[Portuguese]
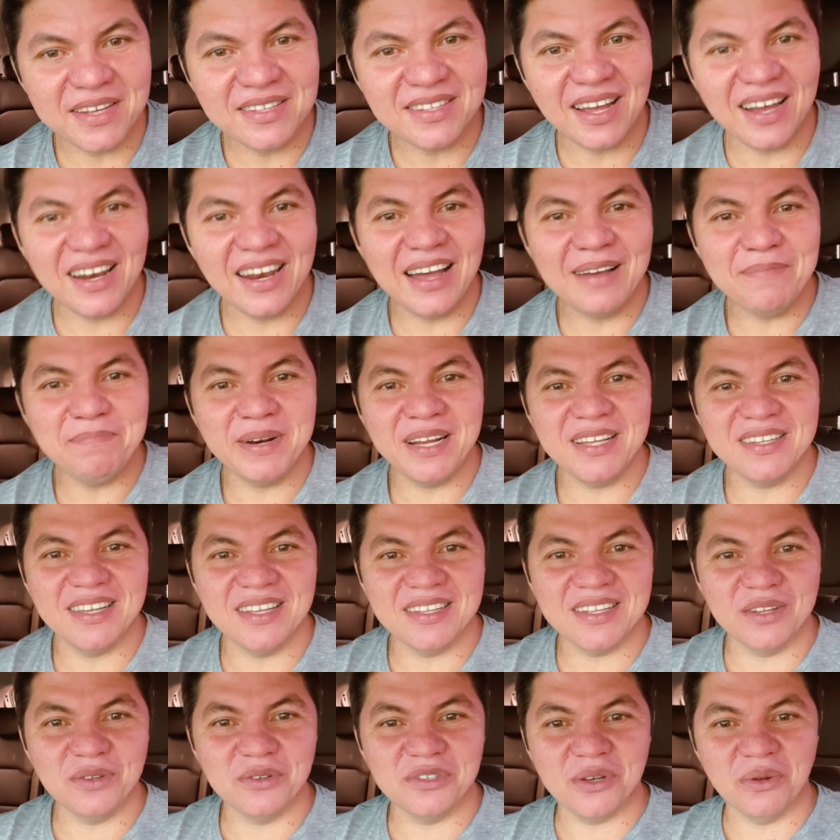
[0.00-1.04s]
estar tá lá
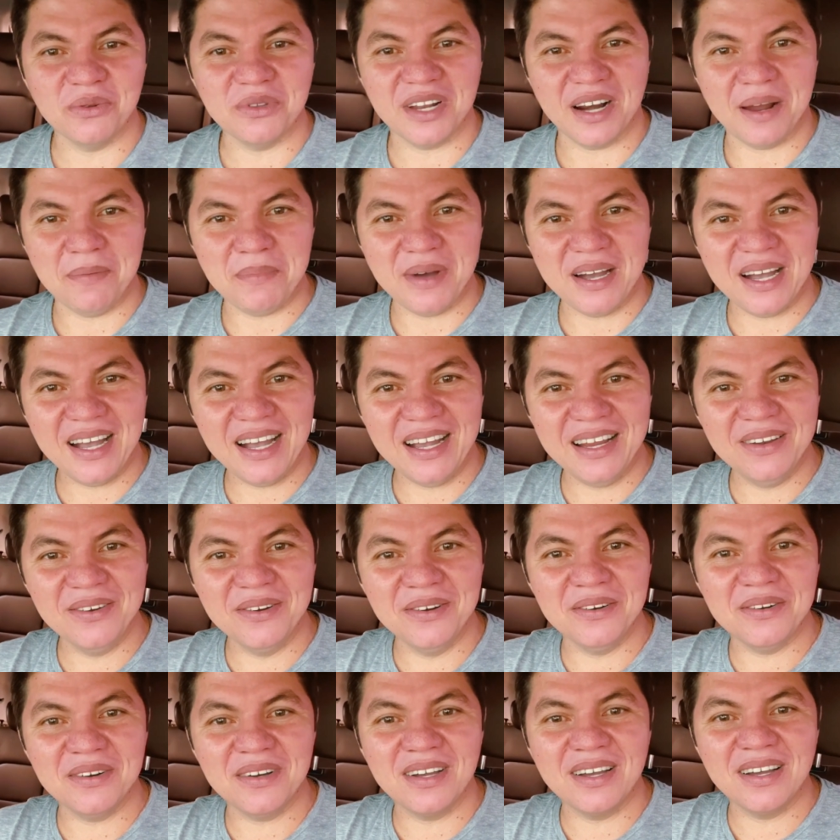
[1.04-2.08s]
apresentando o seu
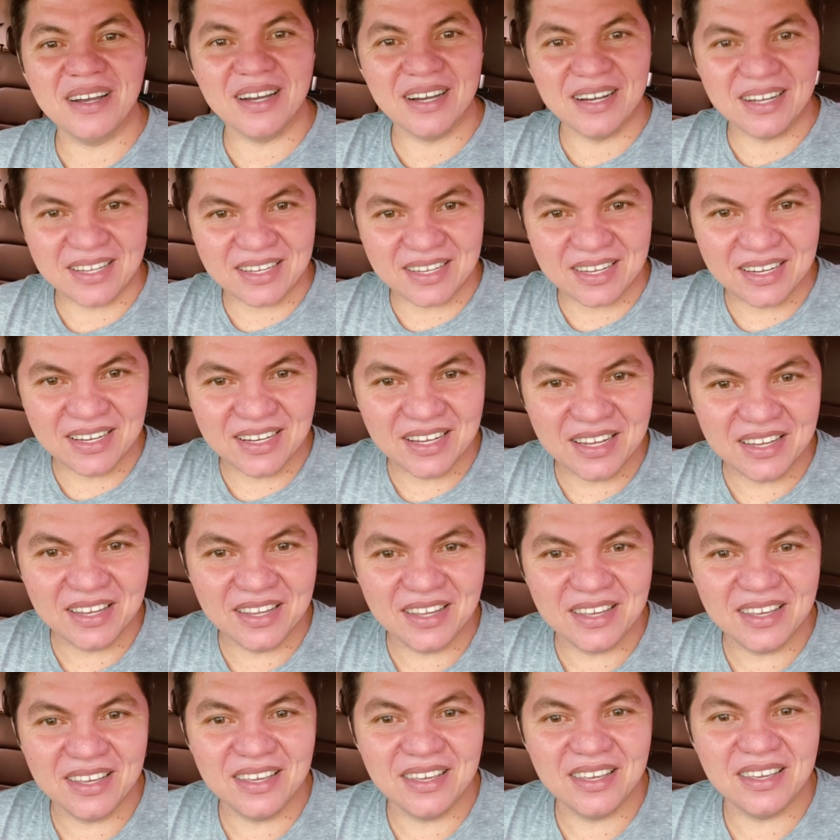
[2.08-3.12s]
trabalho cantando
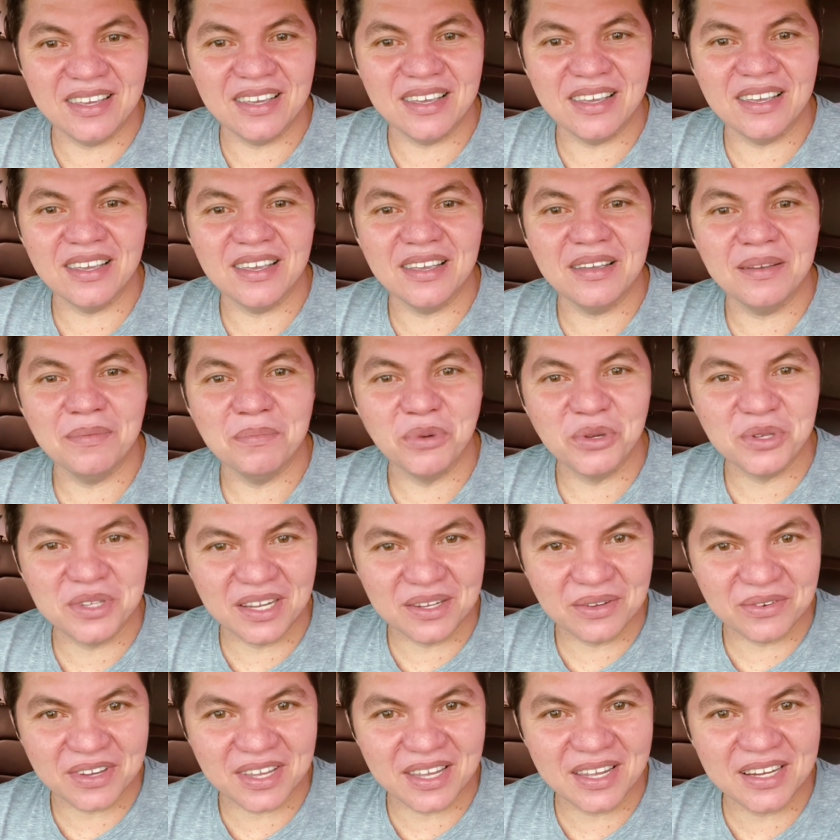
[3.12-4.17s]
e
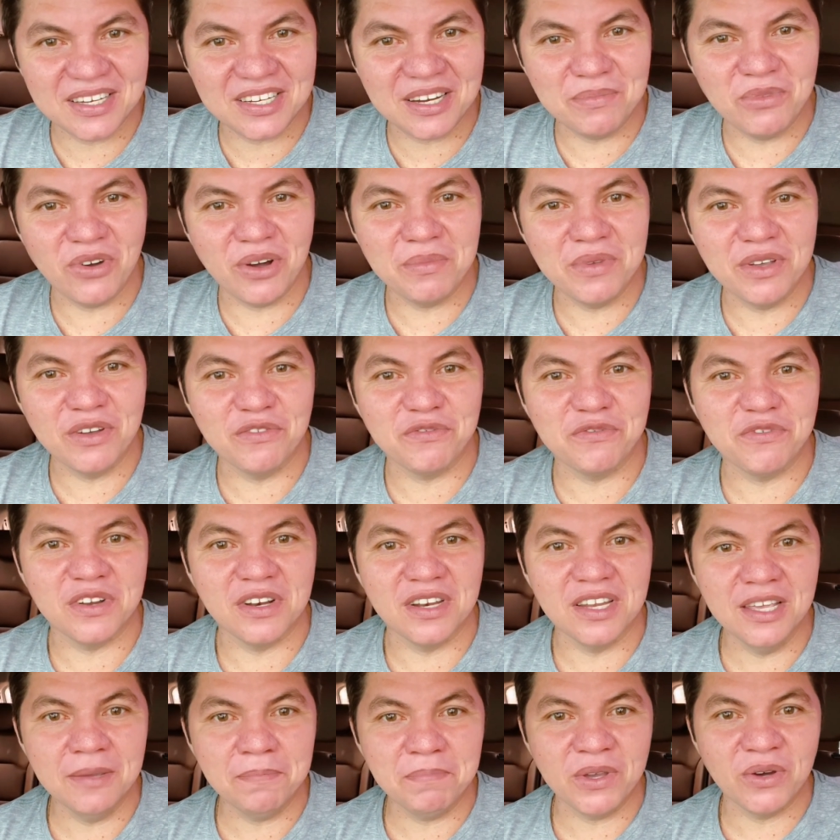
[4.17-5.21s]
botando quente é meu amigo
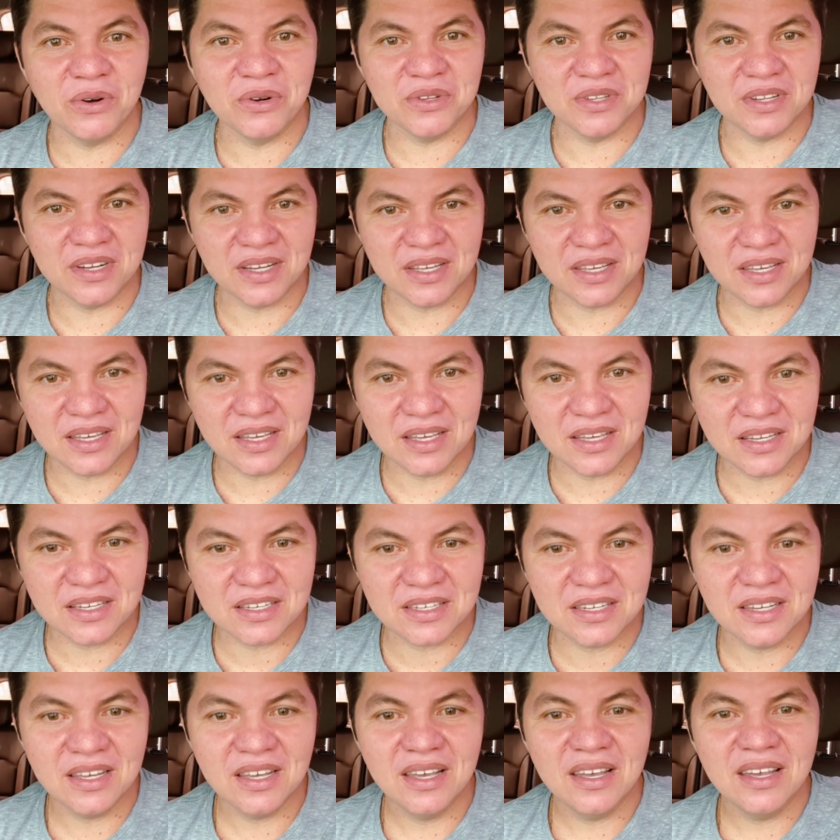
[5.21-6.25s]
Felipe
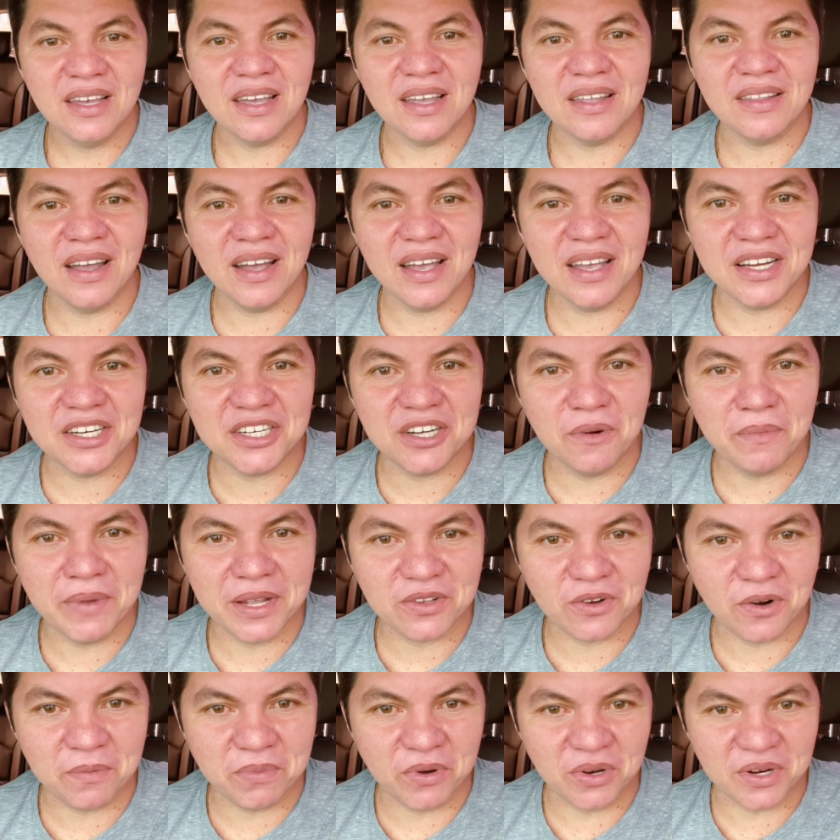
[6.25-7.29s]
Rodrigues, é da região
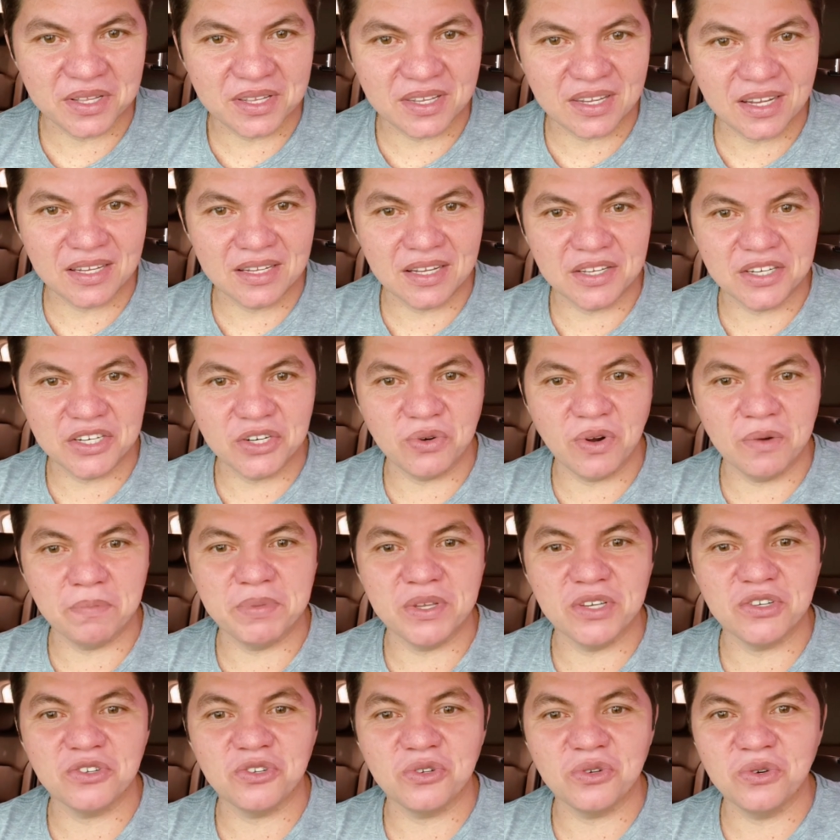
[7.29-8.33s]
metropolitana de João
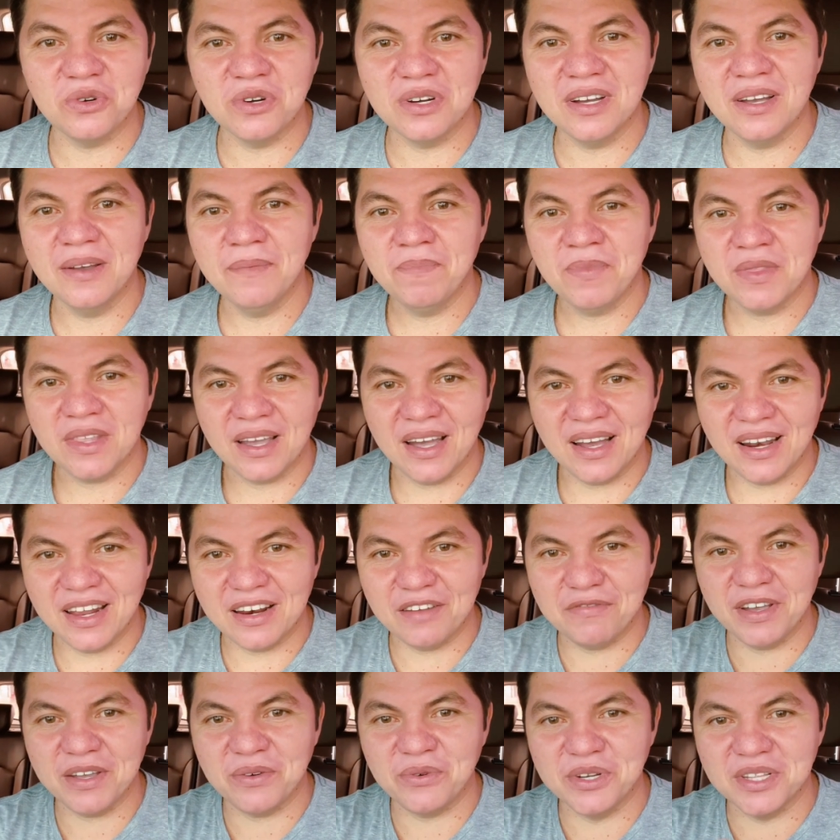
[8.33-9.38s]
Pessoa. A galera
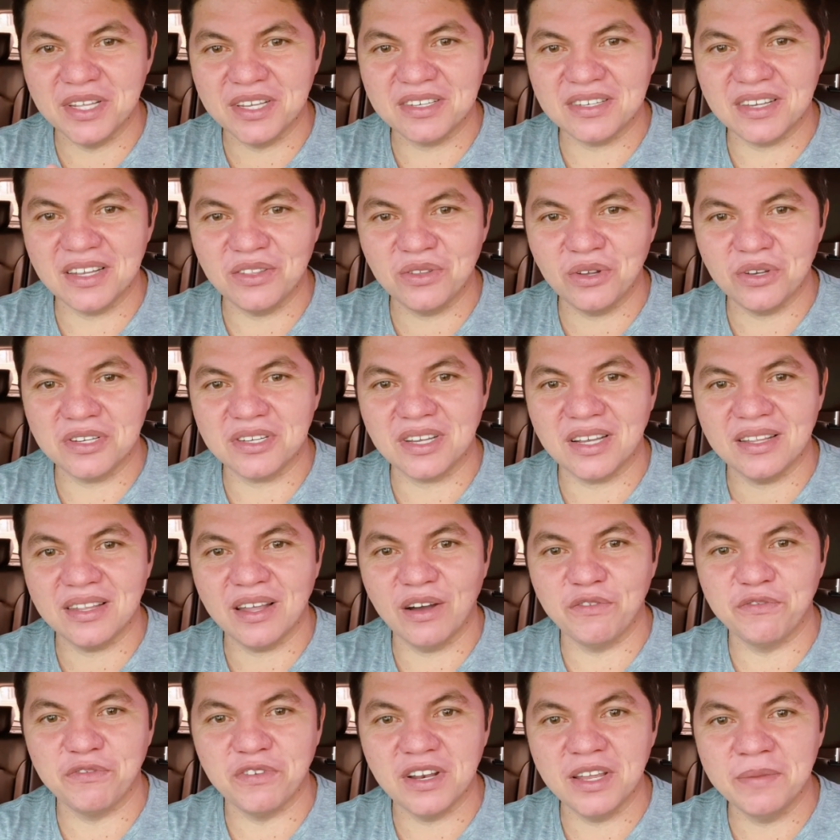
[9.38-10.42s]
vai conhecer do nosso
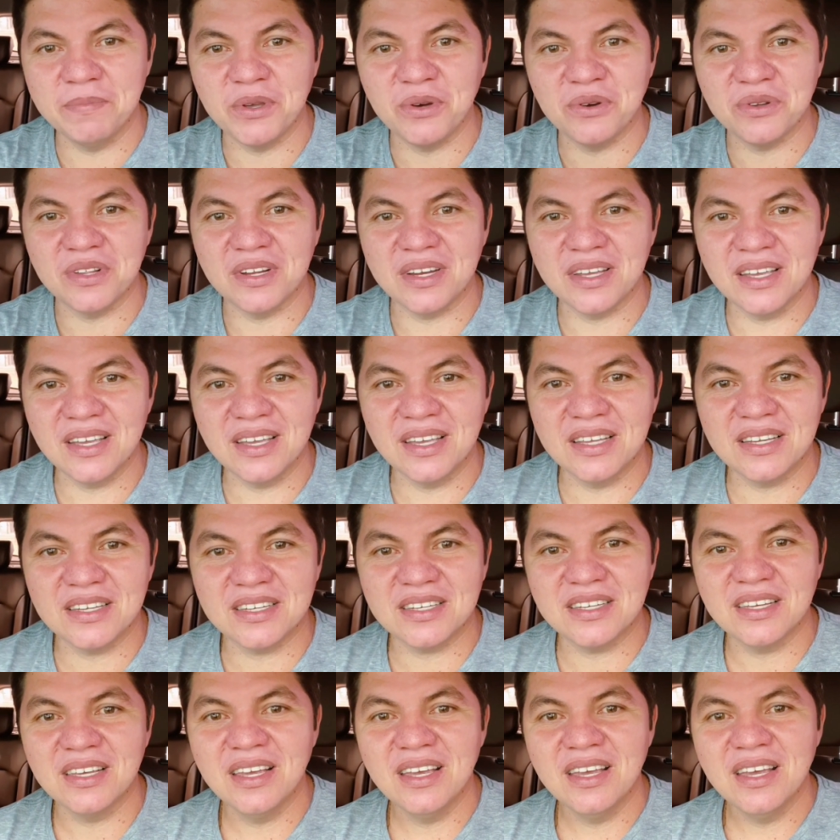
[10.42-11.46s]
canal Felipe
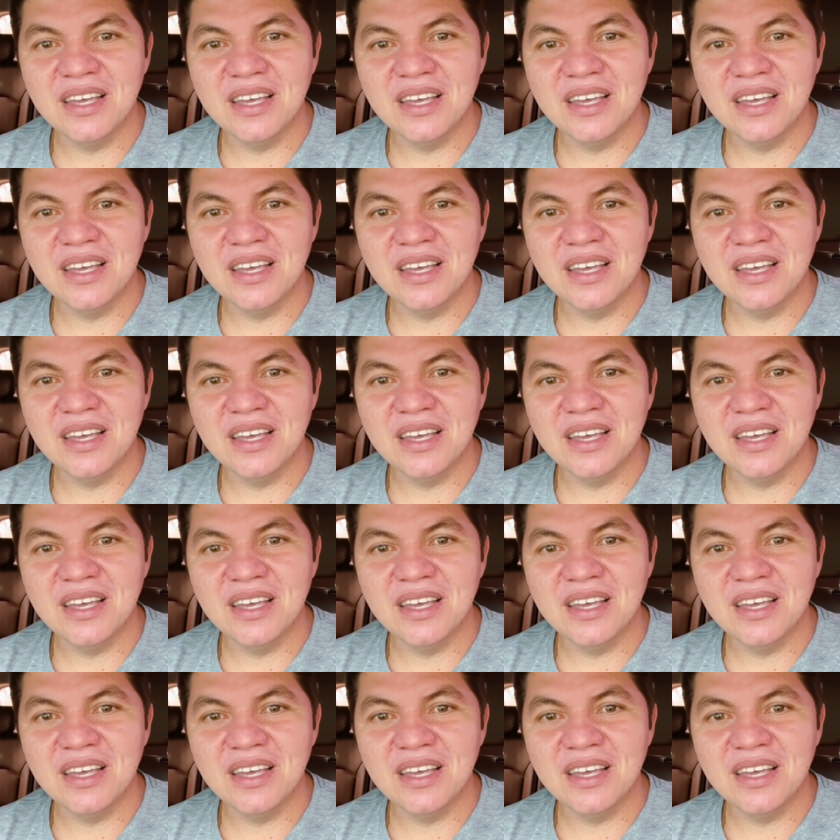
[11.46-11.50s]
Rodrigues.